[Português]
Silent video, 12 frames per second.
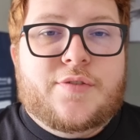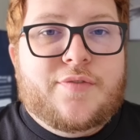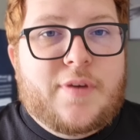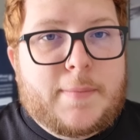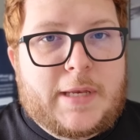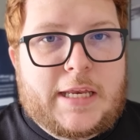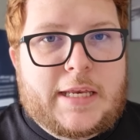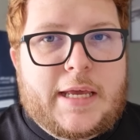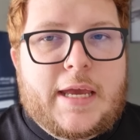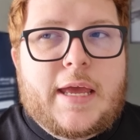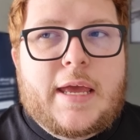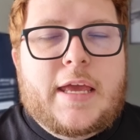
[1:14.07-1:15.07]

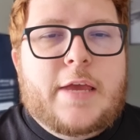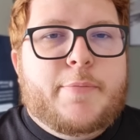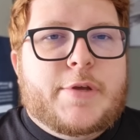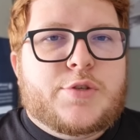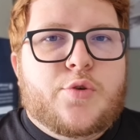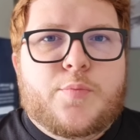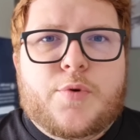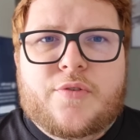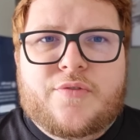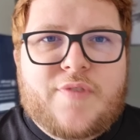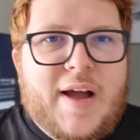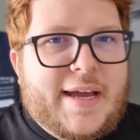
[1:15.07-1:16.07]
feminina e passou por
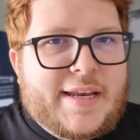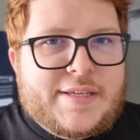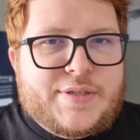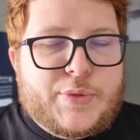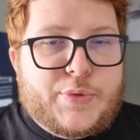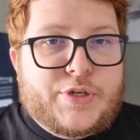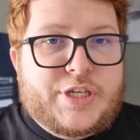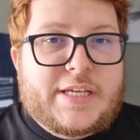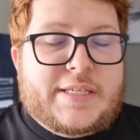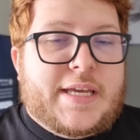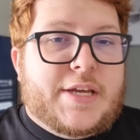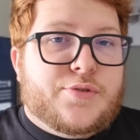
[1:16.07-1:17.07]
várias
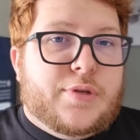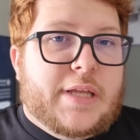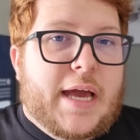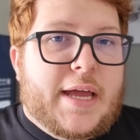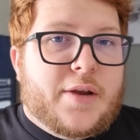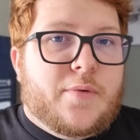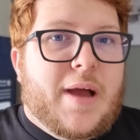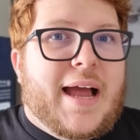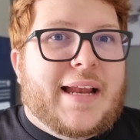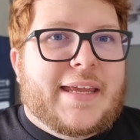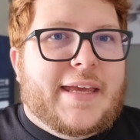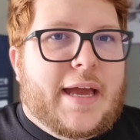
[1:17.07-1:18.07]
cirurgias que ajudaram a
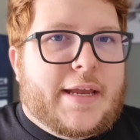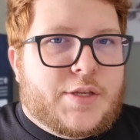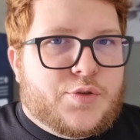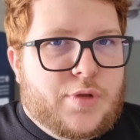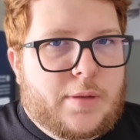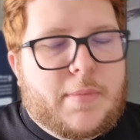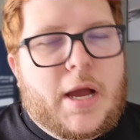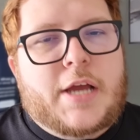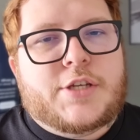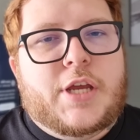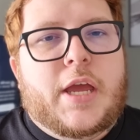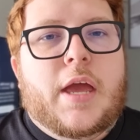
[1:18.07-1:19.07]
alinhar a sua
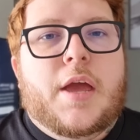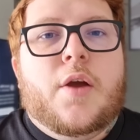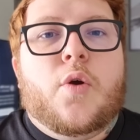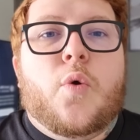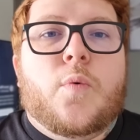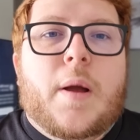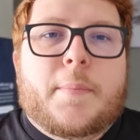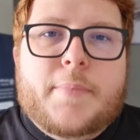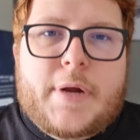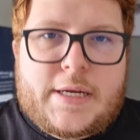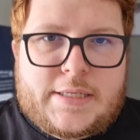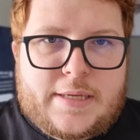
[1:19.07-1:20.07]
imagem com a
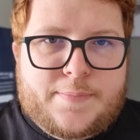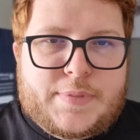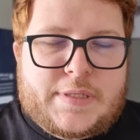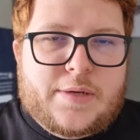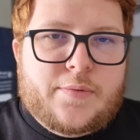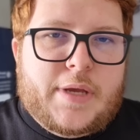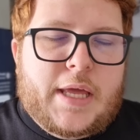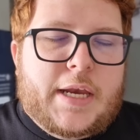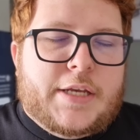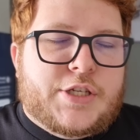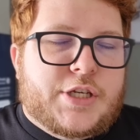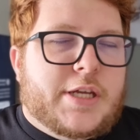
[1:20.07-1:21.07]
percepção que
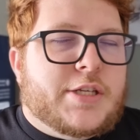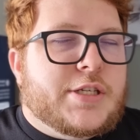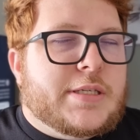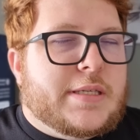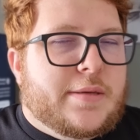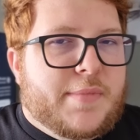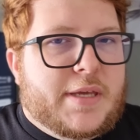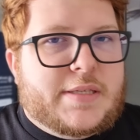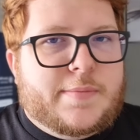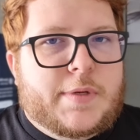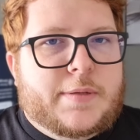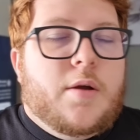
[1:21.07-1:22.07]
ela tinha de si
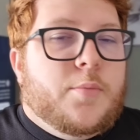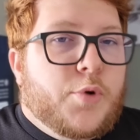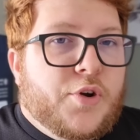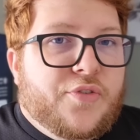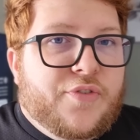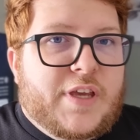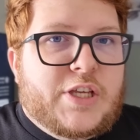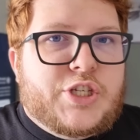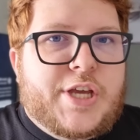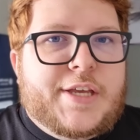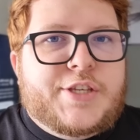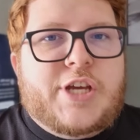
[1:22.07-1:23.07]
mesma. Por fim,
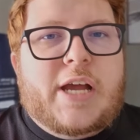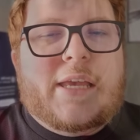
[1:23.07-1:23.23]
gente, a